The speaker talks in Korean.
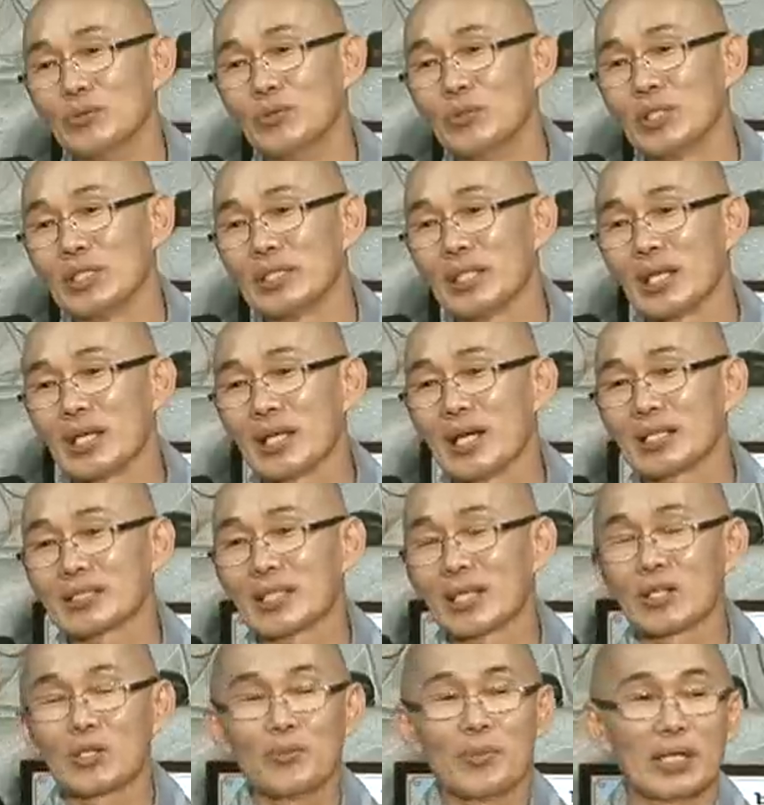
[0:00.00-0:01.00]
우리
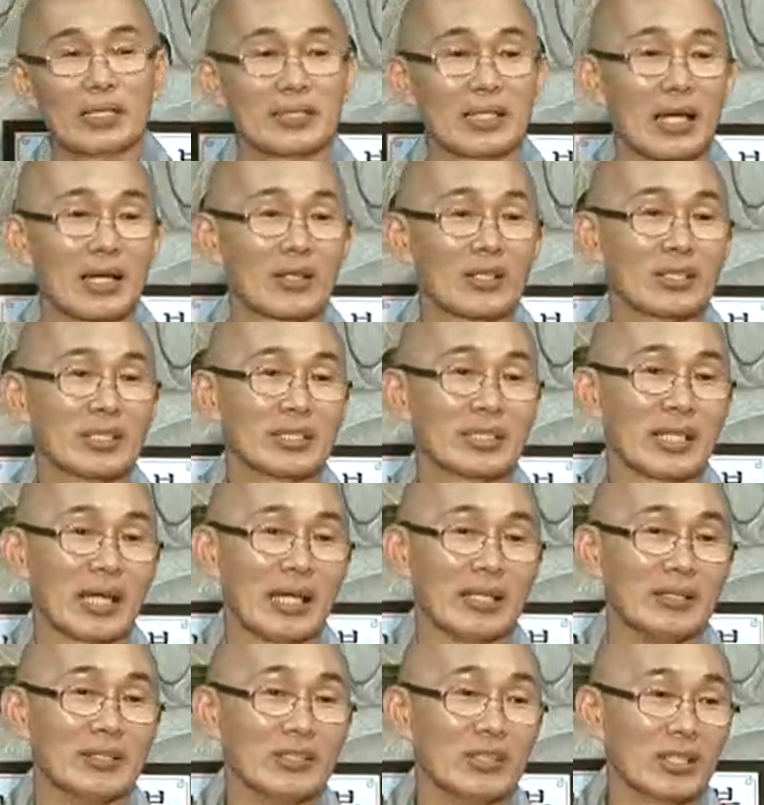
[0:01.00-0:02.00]
생각대로만 사라지지
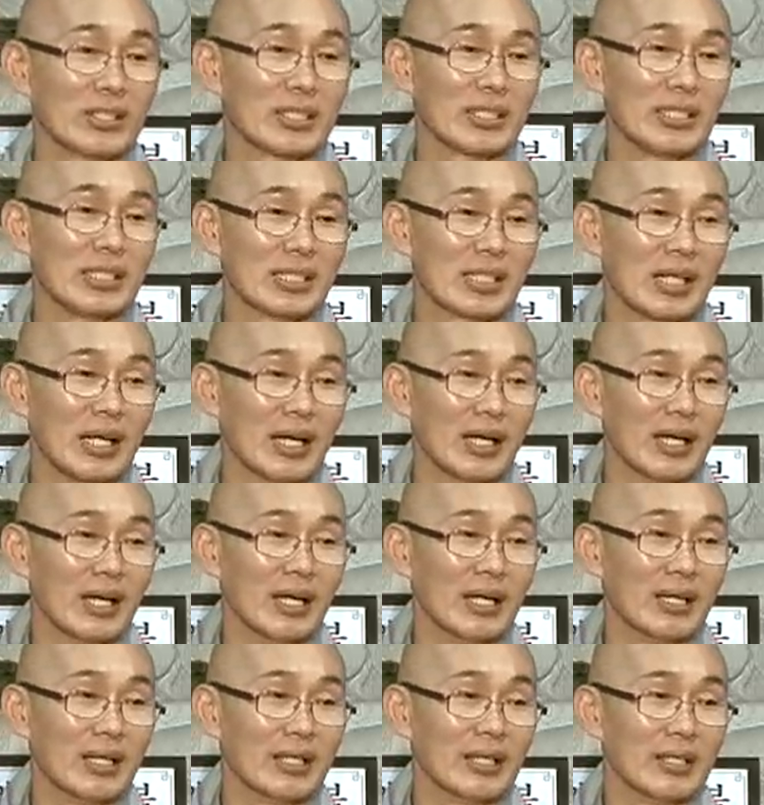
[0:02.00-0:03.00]
않는
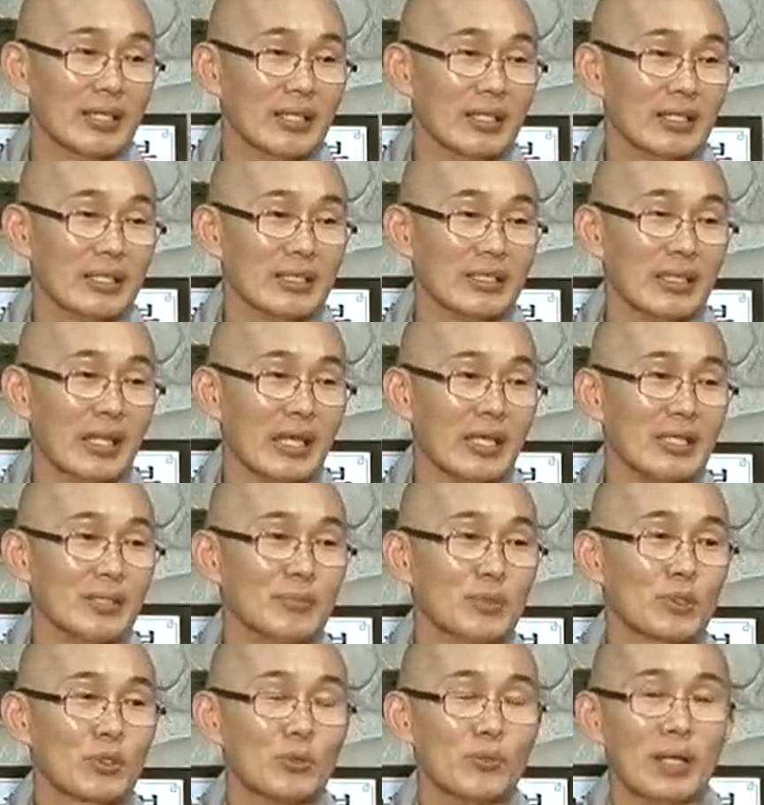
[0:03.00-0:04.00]
것이니까 내
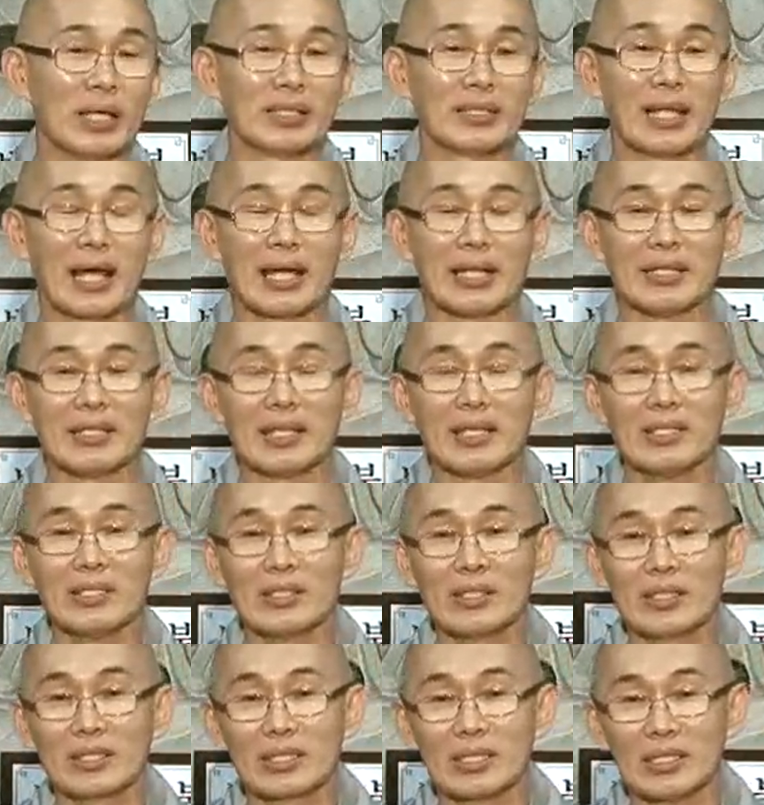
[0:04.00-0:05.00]
힘으로만 안
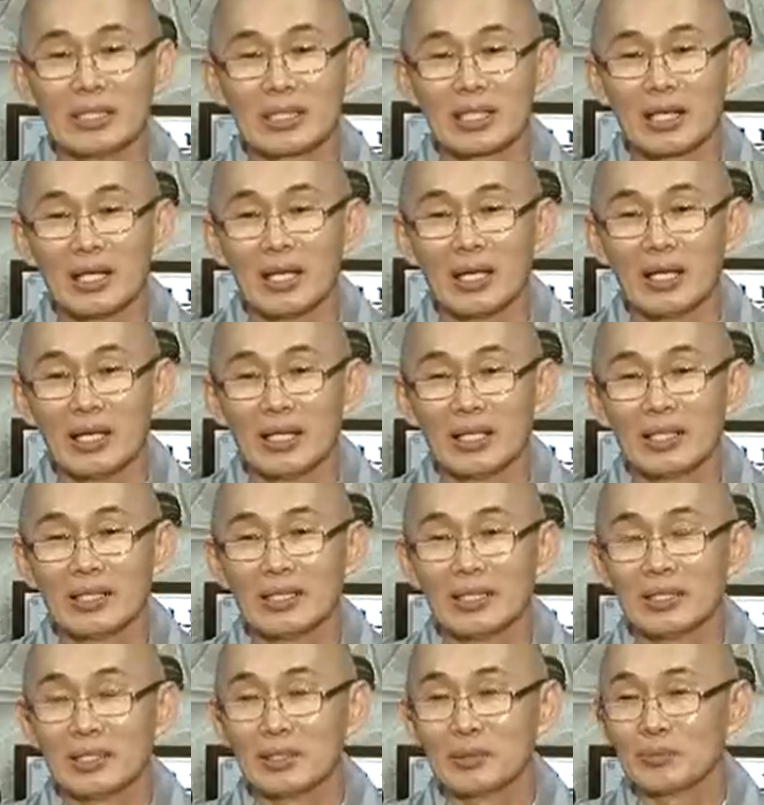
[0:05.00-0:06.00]
되는 것이니까
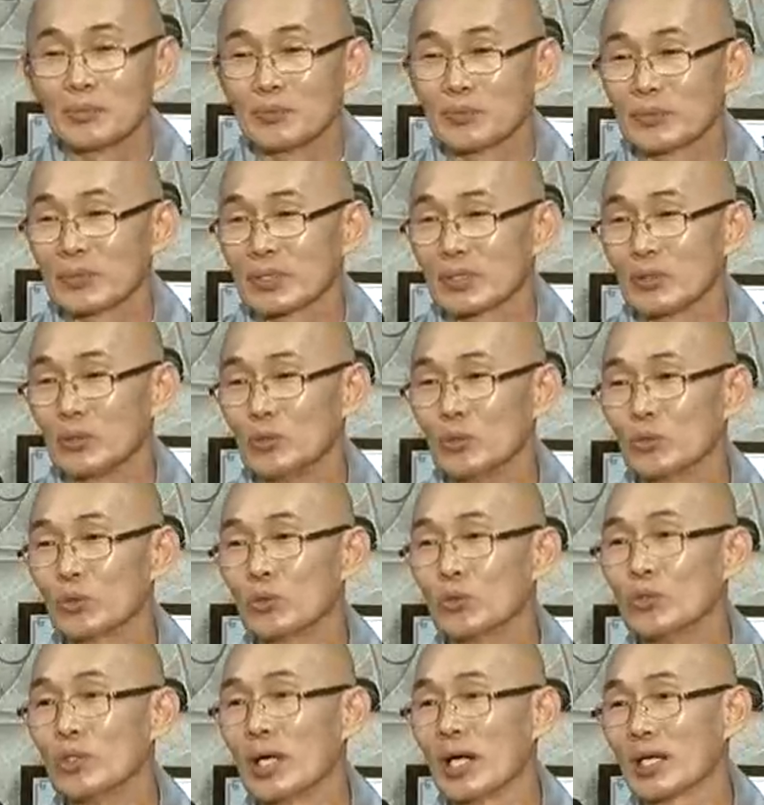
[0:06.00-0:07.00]

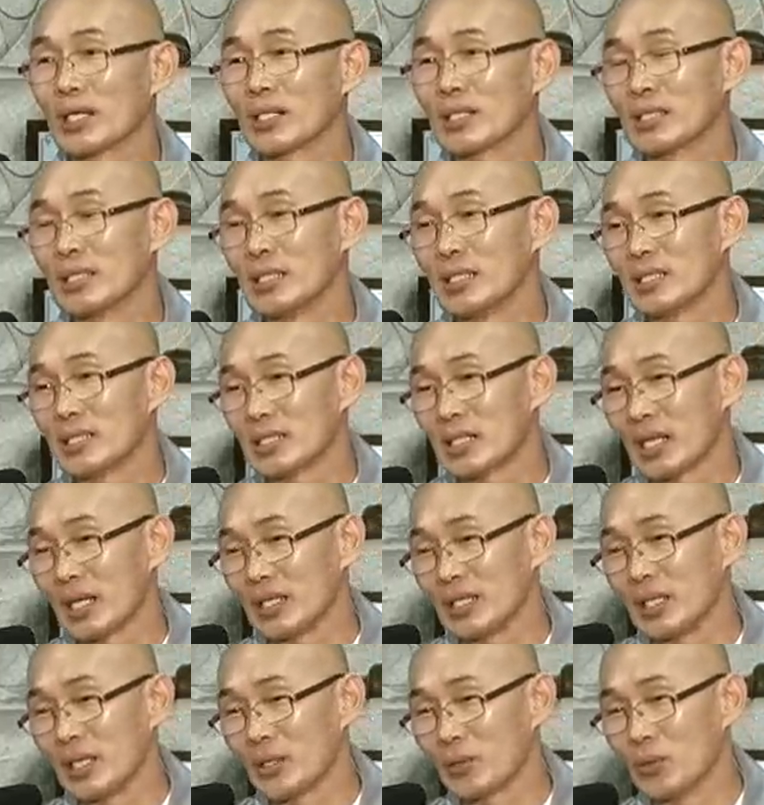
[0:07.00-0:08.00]
누군가를 의지를
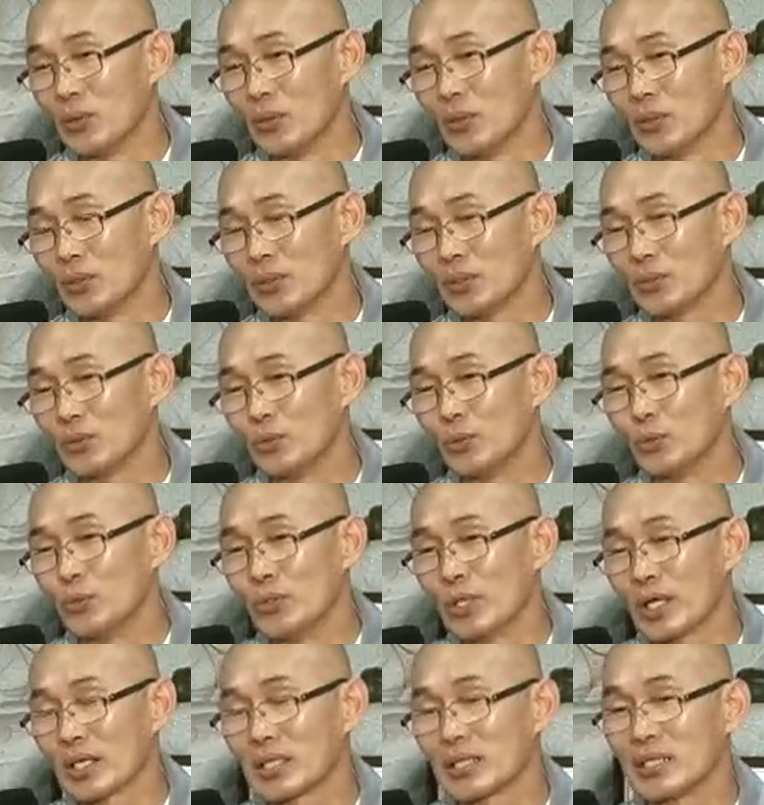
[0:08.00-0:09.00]
해야 되고
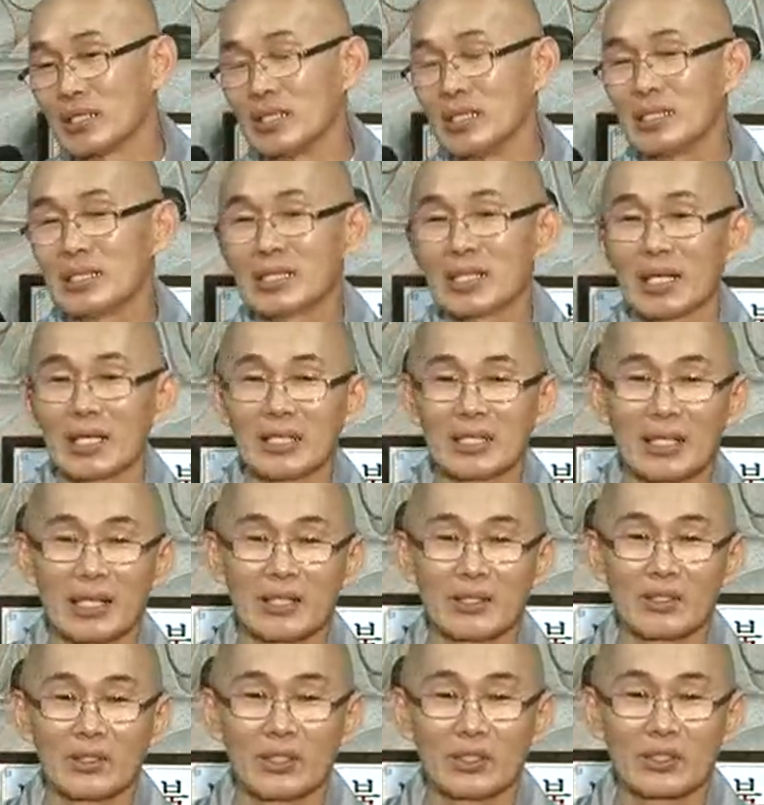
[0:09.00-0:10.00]
누군가를
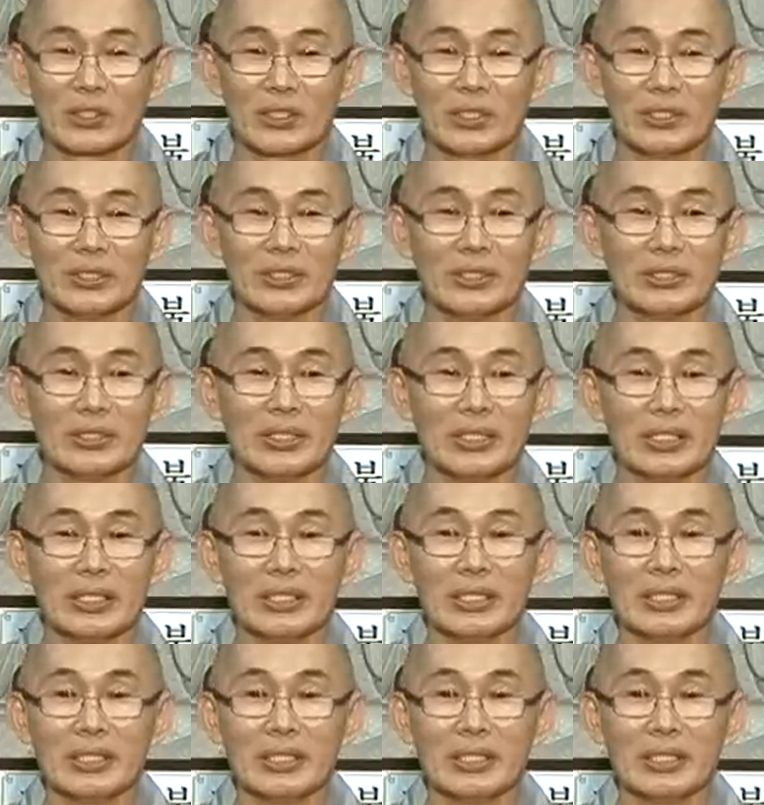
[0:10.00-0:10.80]
의지한다는 것은